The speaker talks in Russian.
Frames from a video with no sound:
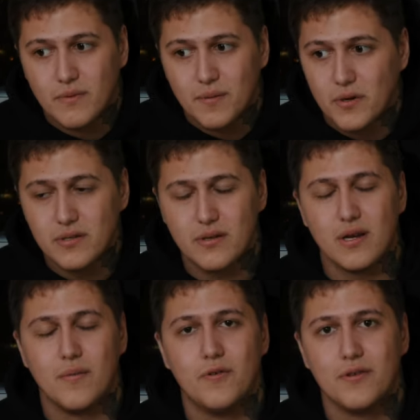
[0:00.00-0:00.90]
ты просто
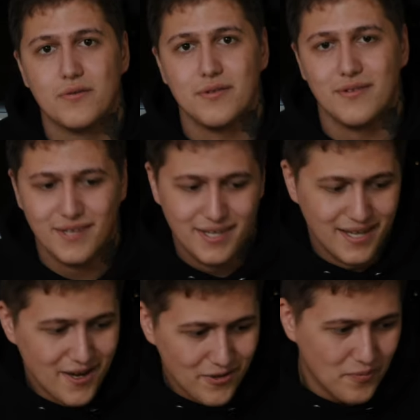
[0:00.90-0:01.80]
никому не нужен.
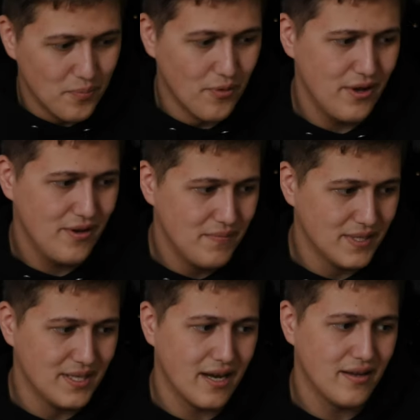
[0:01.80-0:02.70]
Ты тупой,
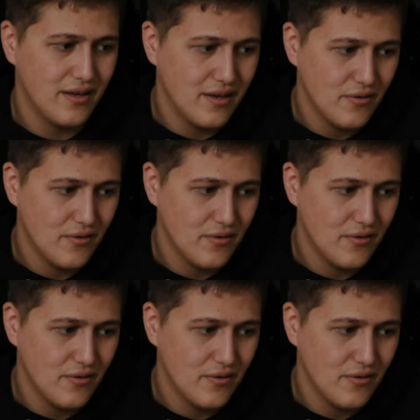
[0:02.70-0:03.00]
бездарный